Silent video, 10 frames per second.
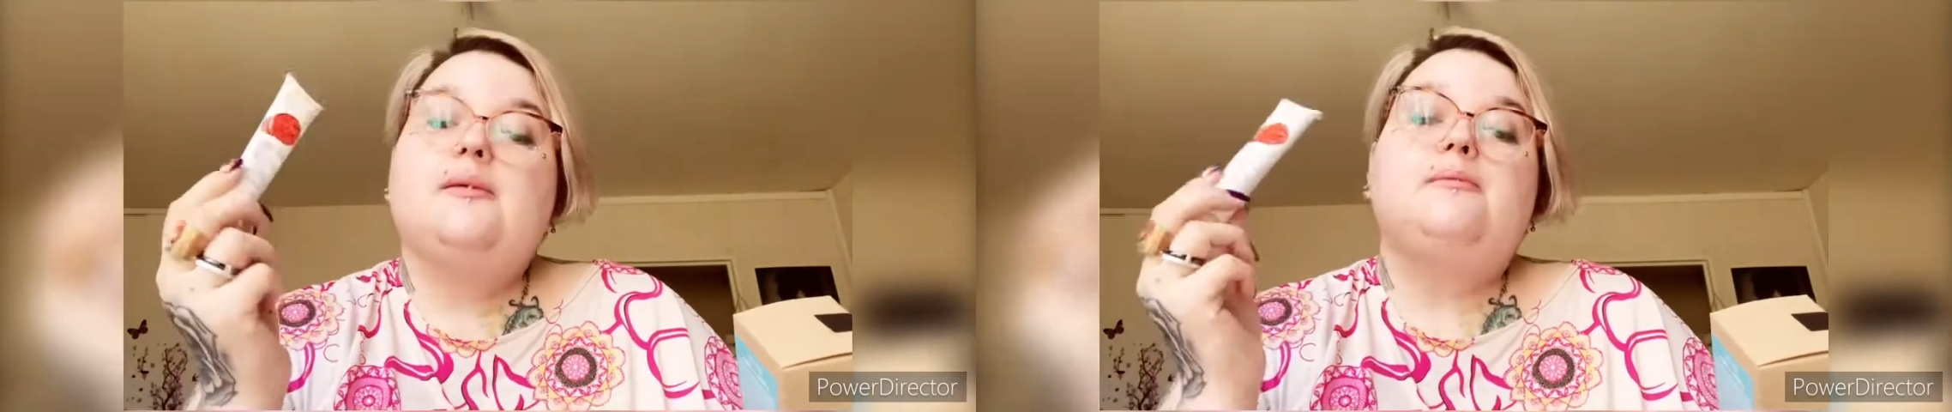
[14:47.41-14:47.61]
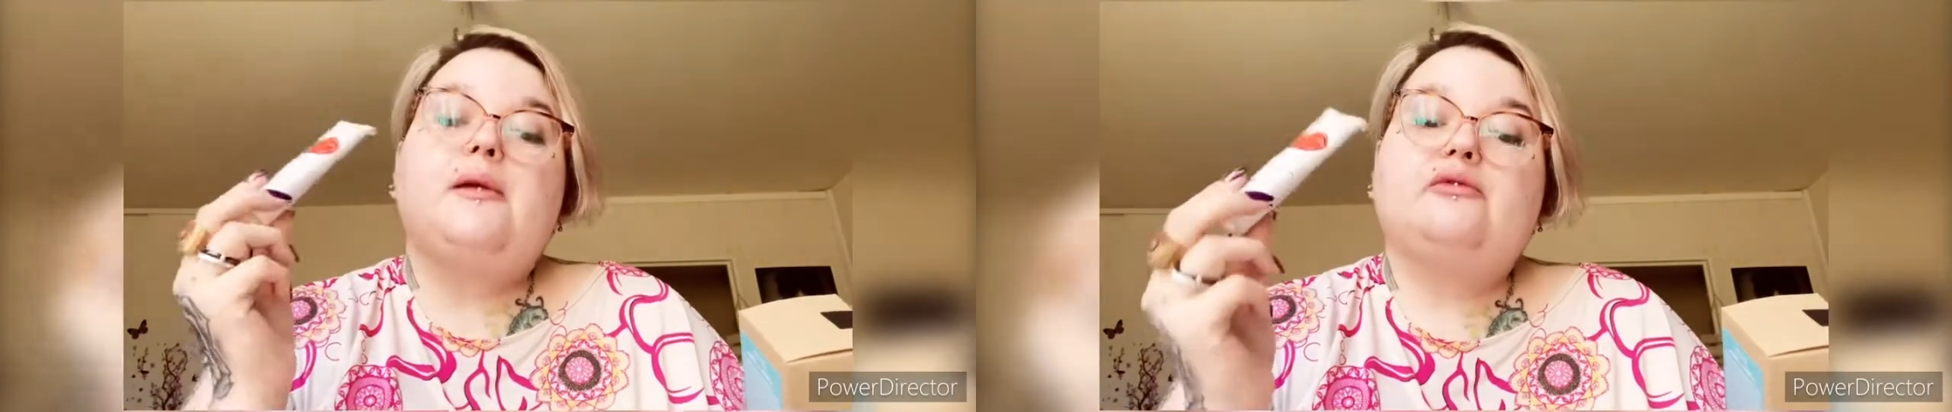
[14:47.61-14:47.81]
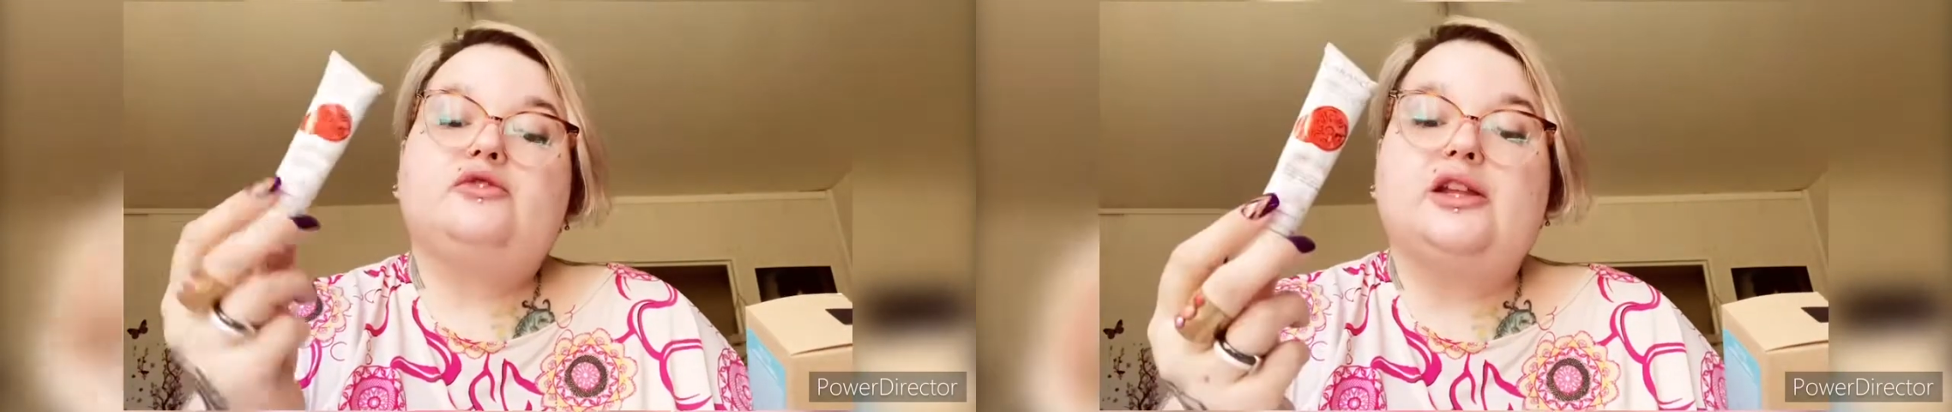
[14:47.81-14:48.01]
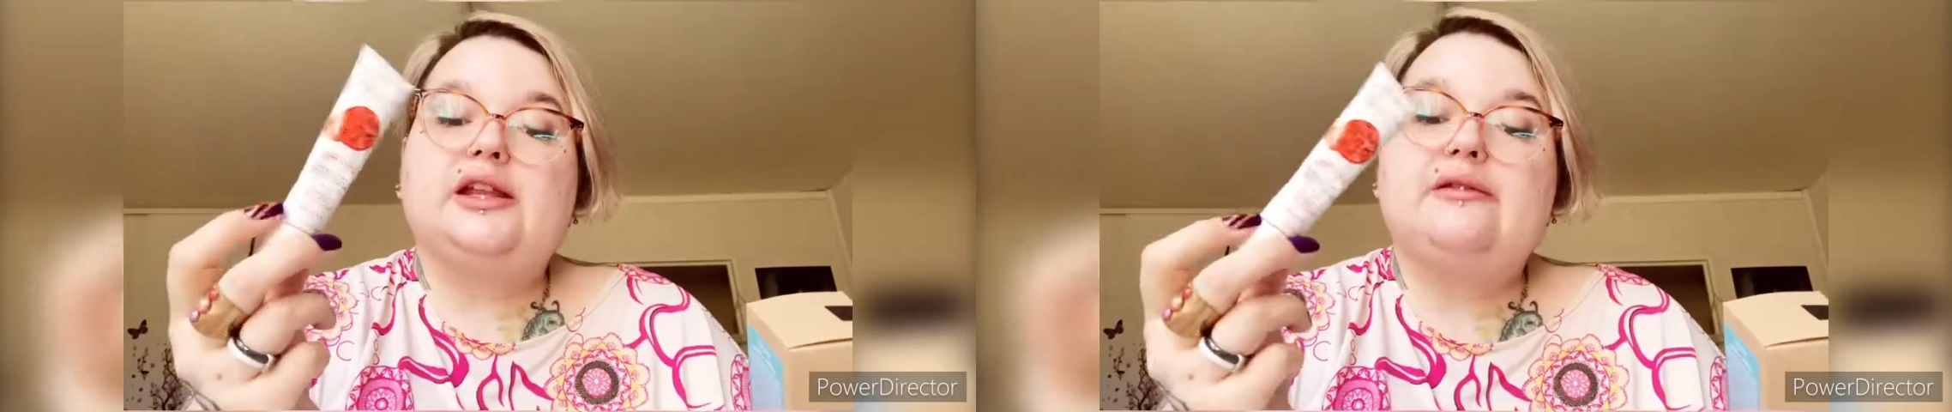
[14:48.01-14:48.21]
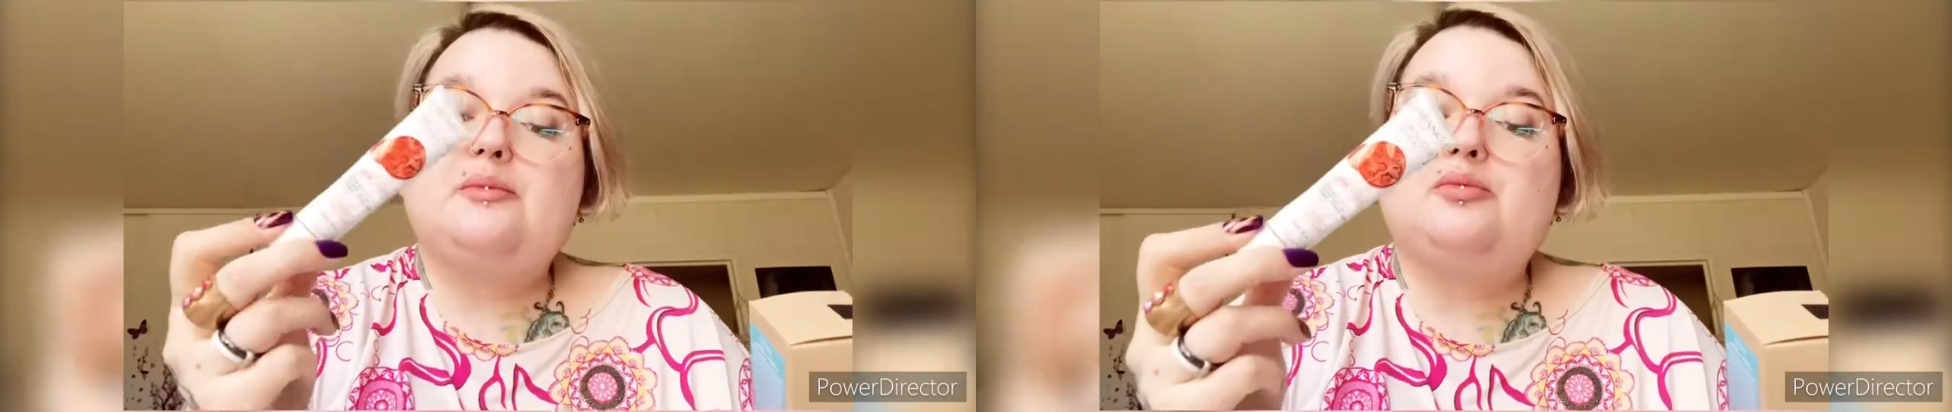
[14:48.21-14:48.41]
mais vous en
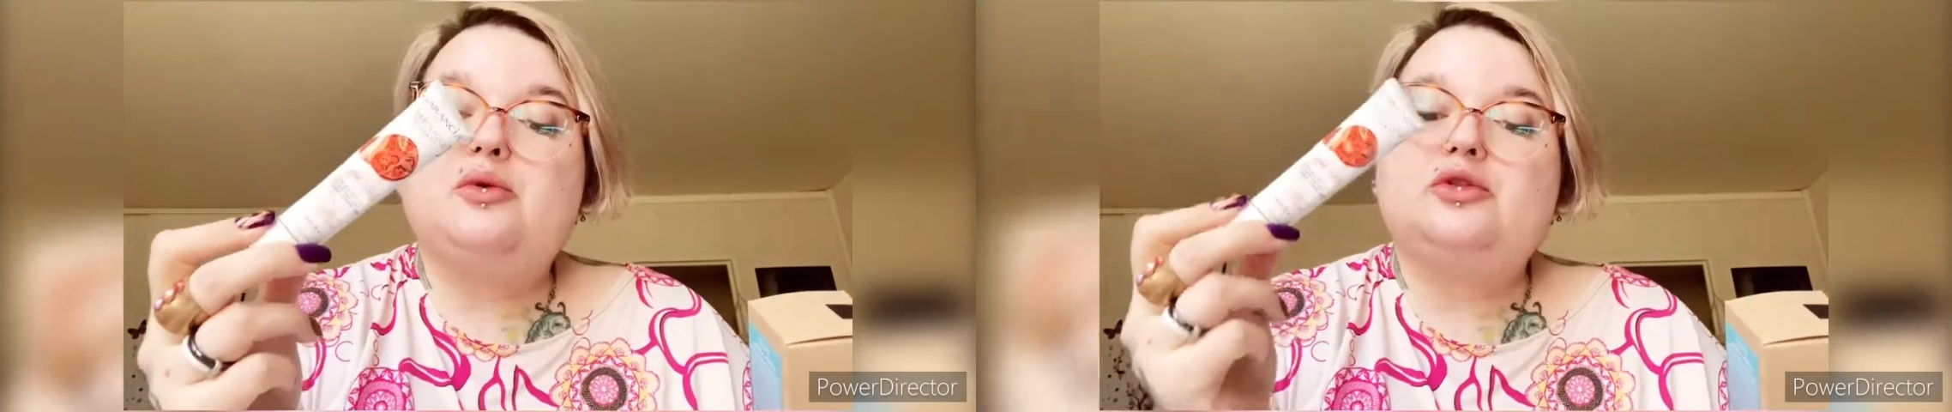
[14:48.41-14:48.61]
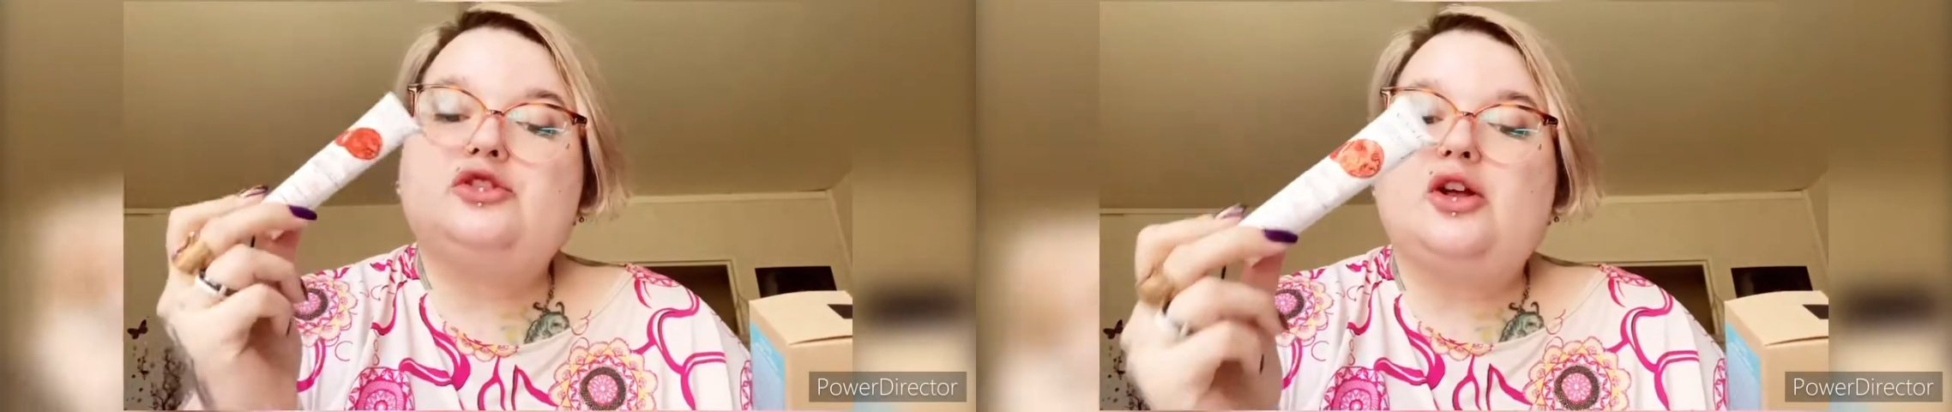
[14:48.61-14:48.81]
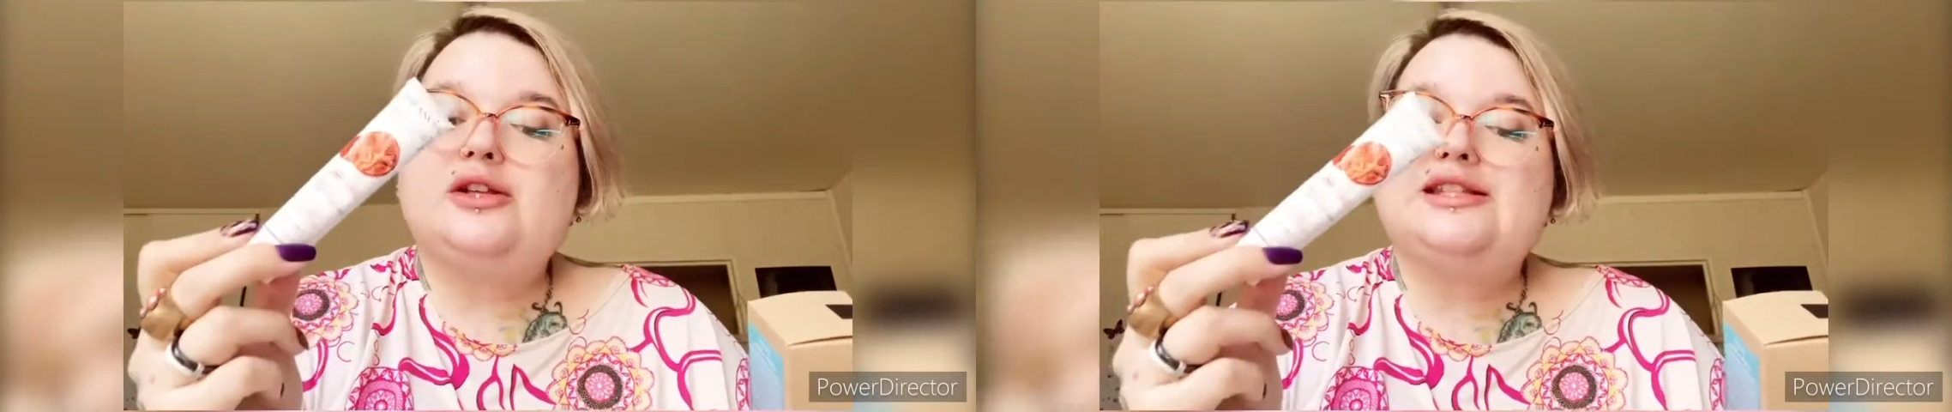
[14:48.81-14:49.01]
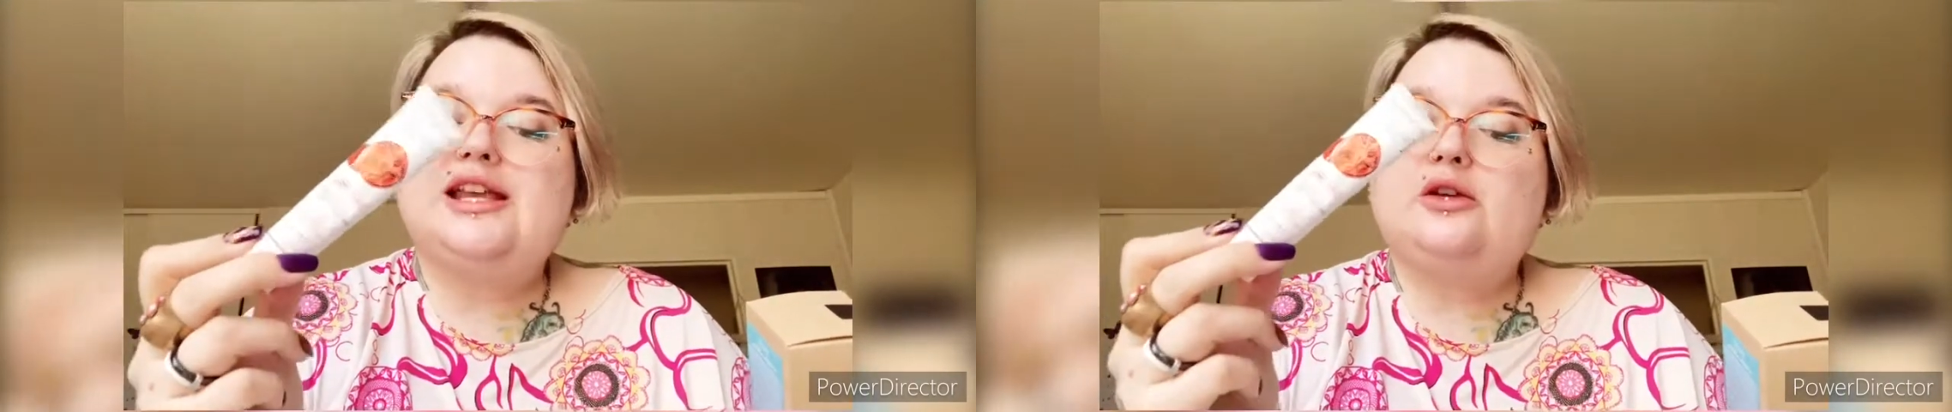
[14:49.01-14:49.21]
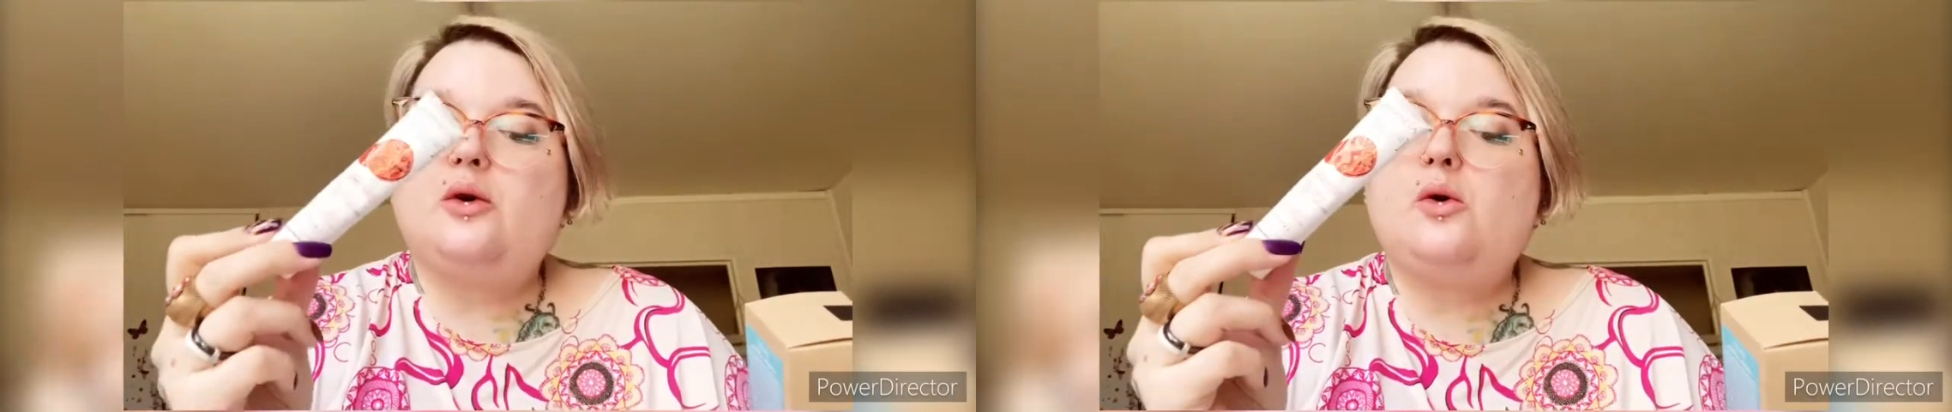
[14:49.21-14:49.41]
avez pour
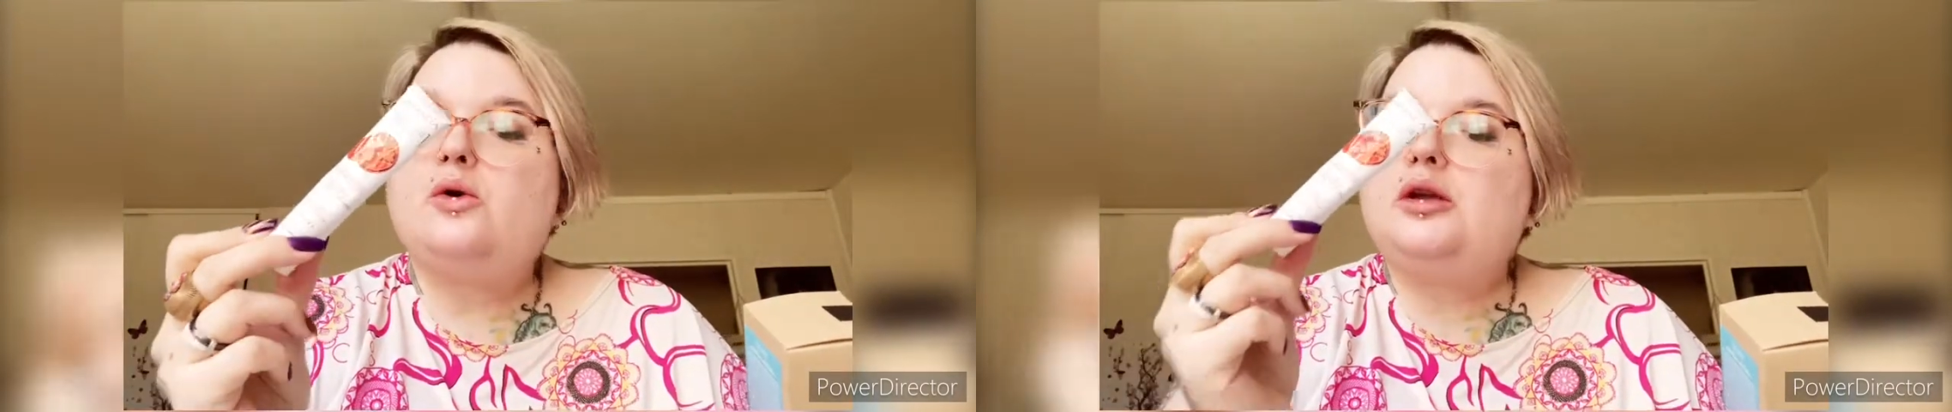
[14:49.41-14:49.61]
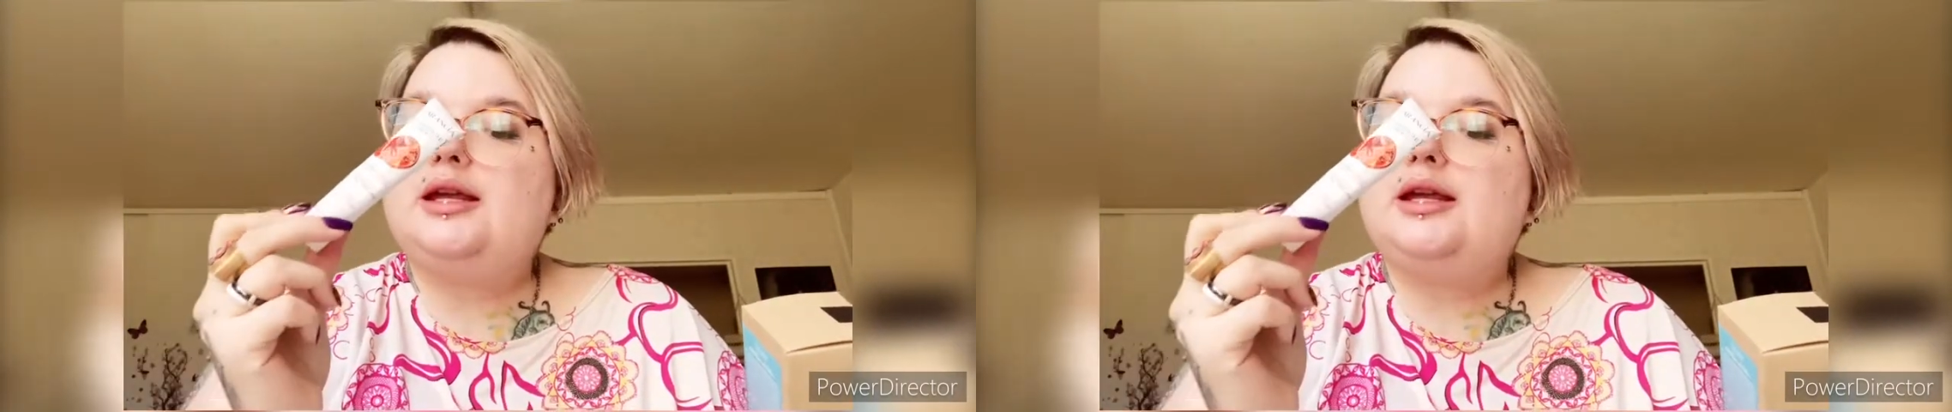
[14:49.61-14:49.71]
35,80 euros.